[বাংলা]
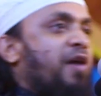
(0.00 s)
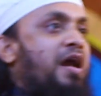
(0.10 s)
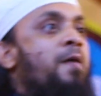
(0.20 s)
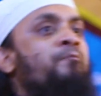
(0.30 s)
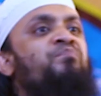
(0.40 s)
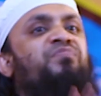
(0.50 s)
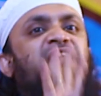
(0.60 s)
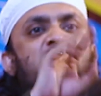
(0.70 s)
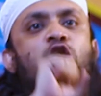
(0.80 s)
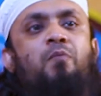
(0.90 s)
পারে
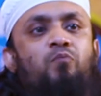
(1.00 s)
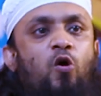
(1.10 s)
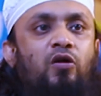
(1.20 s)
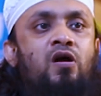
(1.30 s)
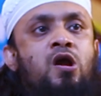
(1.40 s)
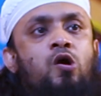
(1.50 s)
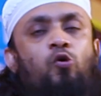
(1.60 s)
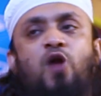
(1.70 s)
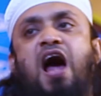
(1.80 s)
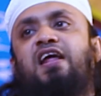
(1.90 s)
তিন নম্বর
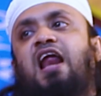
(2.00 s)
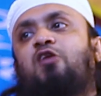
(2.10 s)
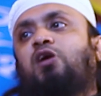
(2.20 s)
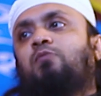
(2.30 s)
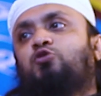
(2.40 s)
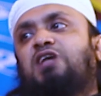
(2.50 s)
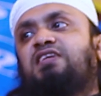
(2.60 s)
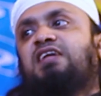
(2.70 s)
কোরআনের আলোকে বোঝা